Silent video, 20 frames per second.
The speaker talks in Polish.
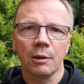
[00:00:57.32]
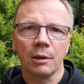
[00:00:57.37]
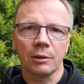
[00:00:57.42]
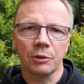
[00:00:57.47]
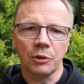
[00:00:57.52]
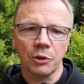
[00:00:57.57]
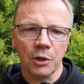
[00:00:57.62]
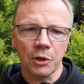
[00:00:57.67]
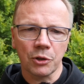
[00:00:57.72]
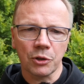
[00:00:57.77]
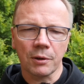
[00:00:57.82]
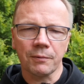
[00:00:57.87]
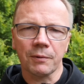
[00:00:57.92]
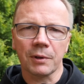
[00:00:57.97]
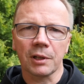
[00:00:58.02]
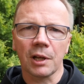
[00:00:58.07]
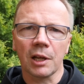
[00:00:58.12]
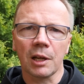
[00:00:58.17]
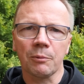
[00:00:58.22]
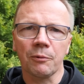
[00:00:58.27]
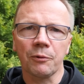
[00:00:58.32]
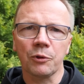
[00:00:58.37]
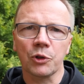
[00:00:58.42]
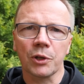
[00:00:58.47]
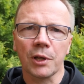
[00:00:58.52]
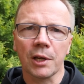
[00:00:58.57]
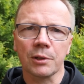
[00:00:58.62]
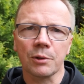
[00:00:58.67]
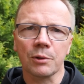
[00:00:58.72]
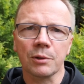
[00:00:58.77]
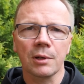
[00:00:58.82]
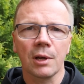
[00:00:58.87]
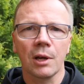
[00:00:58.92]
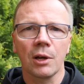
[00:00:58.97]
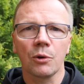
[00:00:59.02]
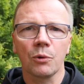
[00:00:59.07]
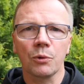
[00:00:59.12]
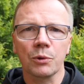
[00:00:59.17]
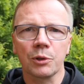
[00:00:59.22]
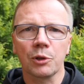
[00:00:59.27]
Dzisiejsza Ewangelia mówi, że Jezus
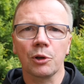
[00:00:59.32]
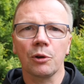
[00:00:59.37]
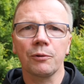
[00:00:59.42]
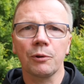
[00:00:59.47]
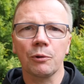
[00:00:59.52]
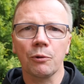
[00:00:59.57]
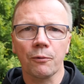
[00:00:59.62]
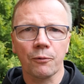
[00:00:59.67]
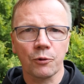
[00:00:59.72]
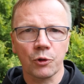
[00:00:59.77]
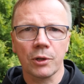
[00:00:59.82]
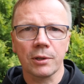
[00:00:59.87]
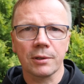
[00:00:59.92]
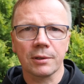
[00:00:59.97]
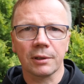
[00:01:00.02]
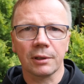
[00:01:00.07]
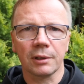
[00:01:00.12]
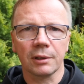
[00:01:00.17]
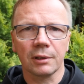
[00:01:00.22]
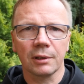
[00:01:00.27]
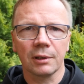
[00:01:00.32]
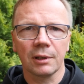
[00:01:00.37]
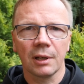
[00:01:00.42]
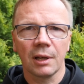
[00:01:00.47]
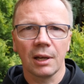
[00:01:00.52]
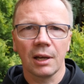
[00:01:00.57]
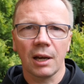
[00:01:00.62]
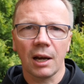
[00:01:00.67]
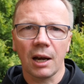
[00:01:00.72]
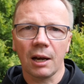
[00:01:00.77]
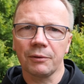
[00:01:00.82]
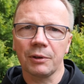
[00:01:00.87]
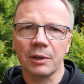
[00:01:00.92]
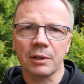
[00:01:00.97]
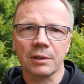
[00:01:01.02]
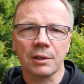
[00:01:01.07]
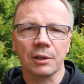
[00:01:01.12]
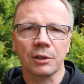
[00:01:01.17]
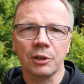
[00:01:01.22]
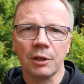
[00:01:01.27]
uzdrowił wszystkich, a
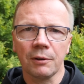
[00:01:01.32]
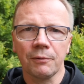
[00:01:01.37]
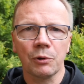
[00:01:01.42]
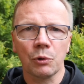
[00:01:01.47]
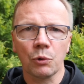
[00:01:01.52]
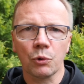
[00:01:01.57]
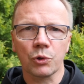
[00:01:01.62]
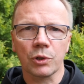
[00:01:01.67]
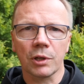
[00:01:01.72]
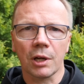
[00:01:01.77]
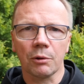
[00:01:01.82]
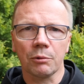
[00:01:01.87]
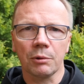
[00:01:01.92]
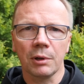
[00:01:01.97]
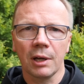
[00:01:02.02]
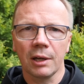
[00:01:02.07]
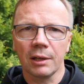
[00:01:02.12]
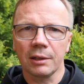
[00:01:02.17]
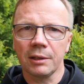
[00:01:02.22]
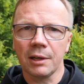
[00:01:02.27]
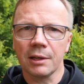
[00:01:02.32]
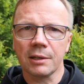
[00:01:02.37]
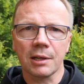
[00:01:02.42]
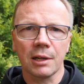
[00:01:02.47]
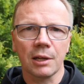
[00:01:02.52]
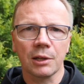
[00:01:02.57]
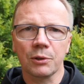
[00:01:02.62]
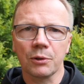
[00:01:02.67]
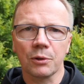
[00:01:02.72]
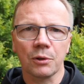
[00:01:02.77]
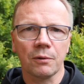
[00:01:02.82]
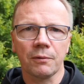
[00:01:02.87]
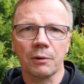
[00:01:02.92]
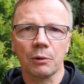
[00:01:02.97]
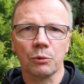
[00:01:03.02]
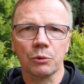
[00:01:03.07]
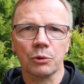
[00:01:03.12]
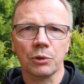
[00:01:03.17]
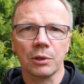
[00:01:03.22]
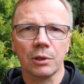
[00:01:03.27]
więc nie wyróżniał, nie selekcjonował
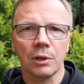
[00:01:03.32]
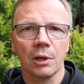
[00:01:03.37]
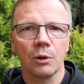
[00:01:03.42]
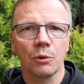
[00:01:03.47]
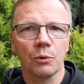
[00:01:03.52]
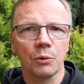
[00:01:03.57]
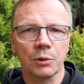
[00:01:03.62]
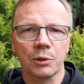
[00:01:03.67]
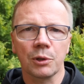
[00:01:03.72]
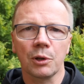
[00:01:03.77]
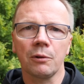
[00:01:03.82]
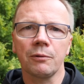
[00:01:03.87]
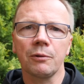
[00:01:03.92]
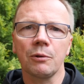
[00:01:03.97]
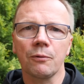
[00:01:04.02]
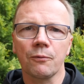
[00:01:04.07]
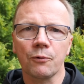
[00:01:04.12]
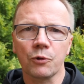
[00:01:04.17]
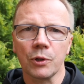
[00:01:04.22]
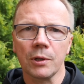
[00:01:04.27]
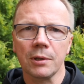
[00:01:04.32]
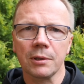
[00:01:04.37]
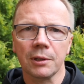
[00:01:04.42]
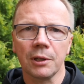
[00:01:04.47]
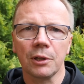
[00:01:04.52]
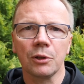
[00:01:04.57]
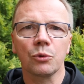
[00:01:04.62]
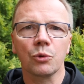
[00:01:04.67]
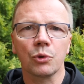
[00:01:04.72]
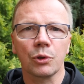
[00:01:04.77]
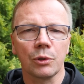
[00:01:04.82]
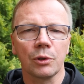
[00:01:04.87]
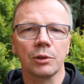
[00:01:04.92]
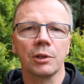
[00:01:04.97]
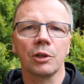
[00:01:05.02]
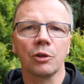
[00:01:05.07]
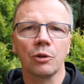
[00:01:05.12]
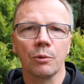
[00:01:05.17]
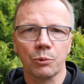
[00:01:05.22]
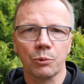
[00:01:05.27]
ludzi. Uzdrowił wszystkich, którzy do niego